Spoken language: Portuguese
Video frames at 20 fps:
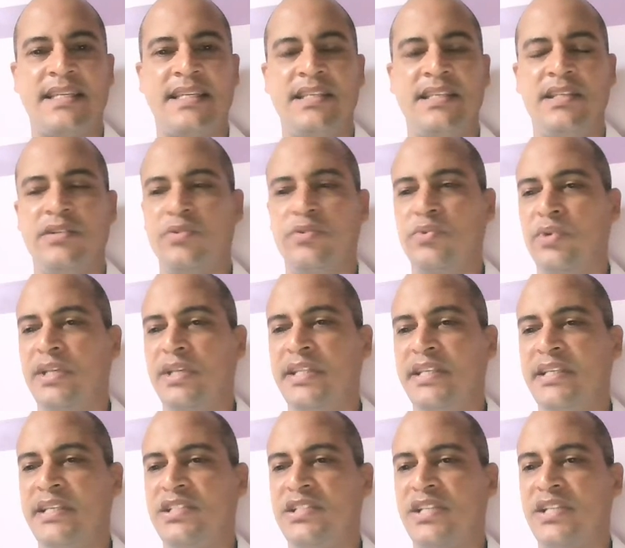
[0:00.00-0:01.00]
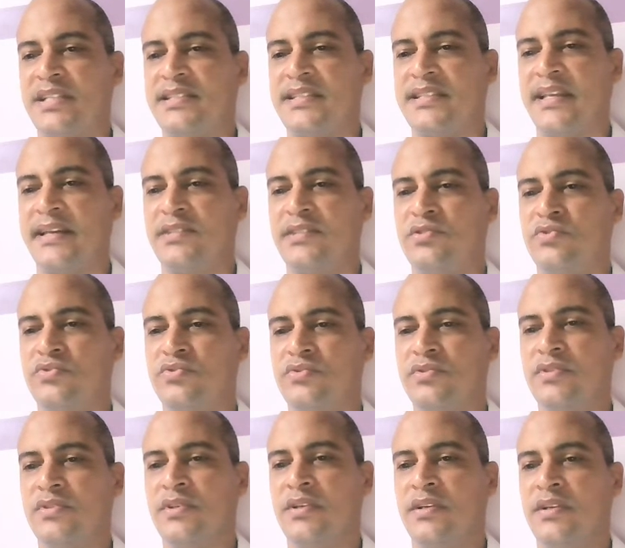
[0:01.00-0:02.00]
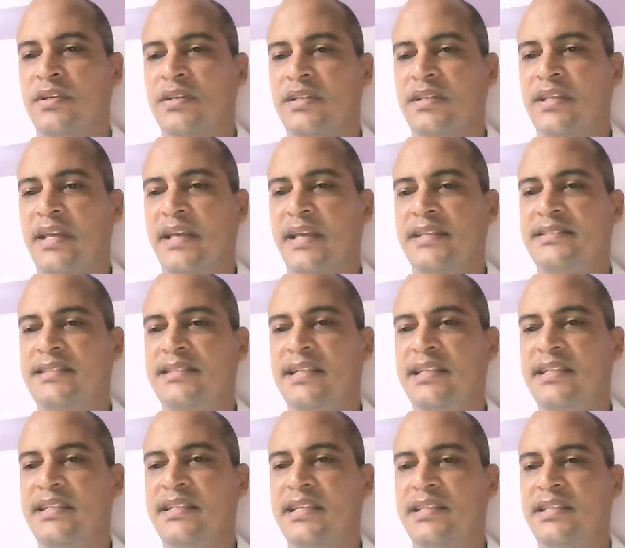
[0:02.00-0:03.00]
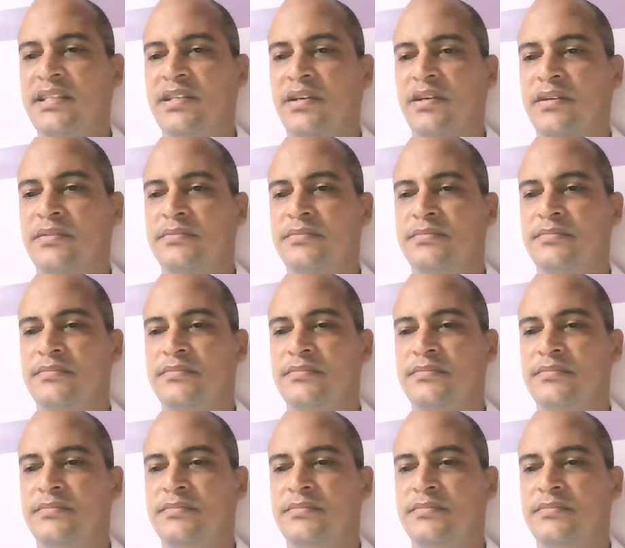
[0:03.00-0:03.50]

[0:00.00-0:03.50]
aí o link de acesso, que é esse link aqui, ó.